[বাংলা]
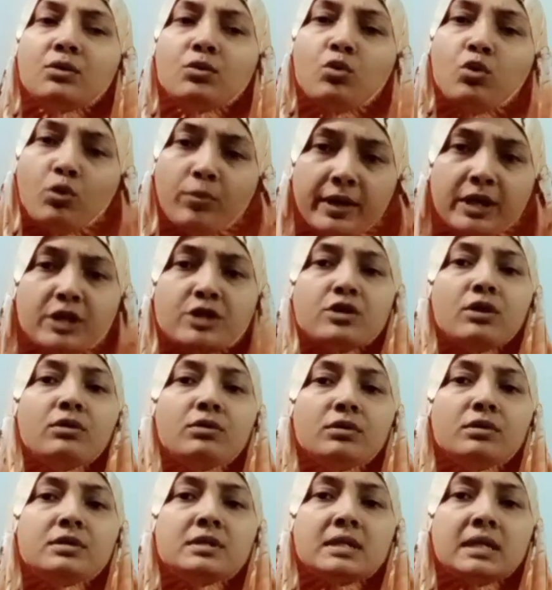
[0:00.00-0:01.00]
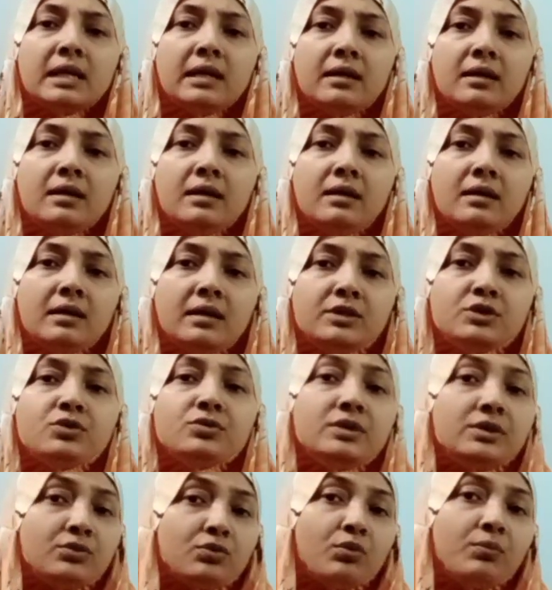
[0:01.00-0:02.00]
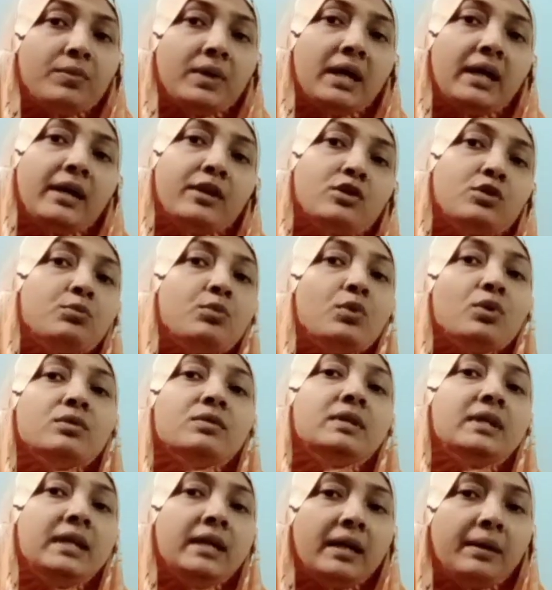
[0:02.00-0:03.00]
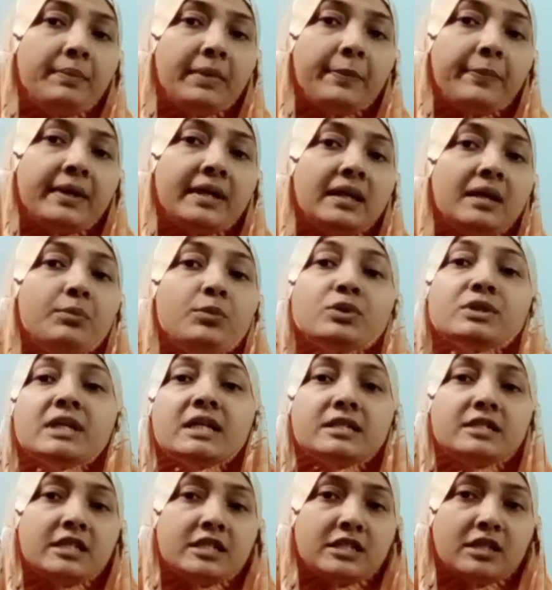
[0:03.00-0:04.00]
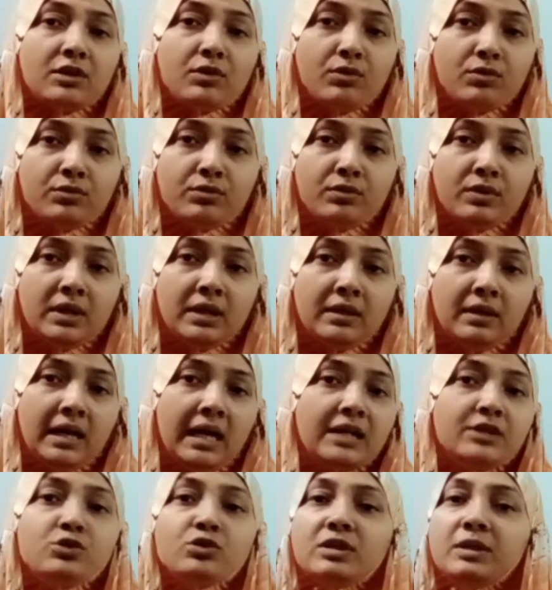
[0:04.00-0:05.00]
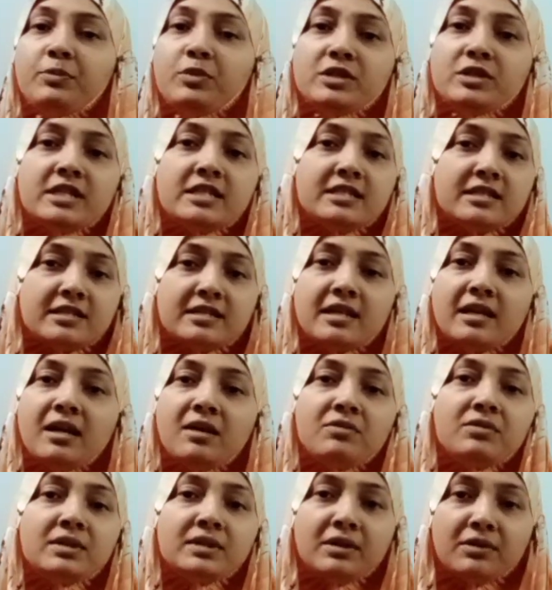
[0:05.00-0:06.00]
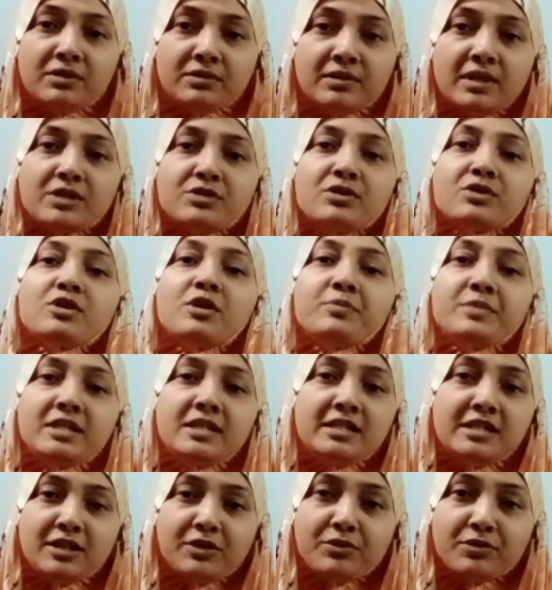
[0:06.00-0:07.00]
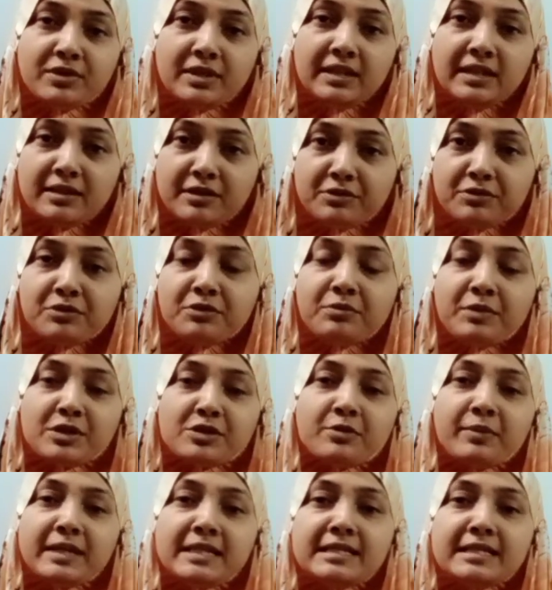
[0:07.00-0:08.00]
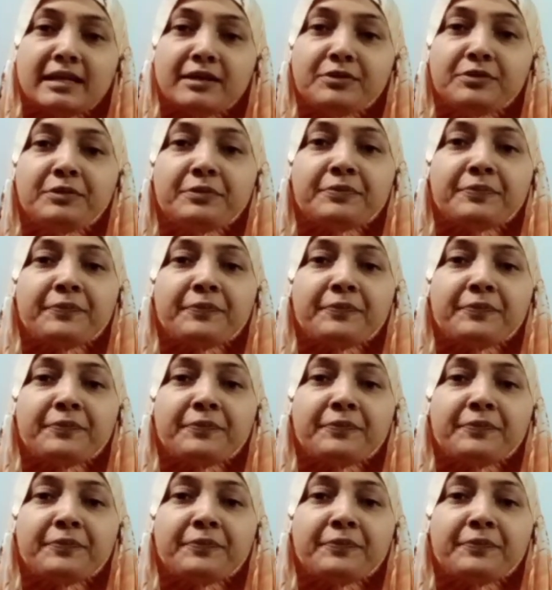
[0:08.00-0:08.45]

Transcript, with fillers: খুবই সহজ যদি তোমরা একটু মন দিয়ে ব্যাপারটা বোঝার চেষ্টা করো আর যদি বোঝার চেষ্টা না করো তাহলে তো আসলে সব জিনিসই কঠিন এটা তো তোমরা সবাই জানো